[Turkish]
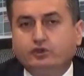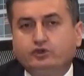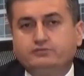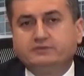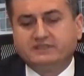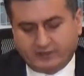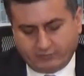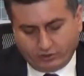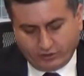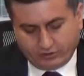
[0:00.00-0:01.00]

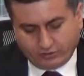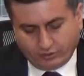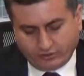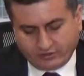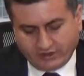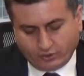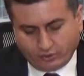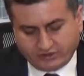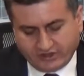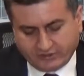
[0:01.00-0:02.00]
3024 dosya
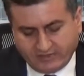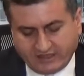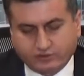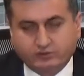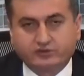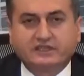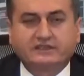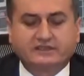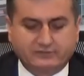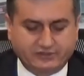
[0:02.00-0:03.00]
uzlaşma ile
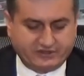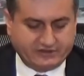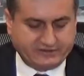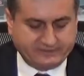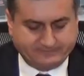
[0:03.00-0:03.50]
sonuçlandırılmıştır.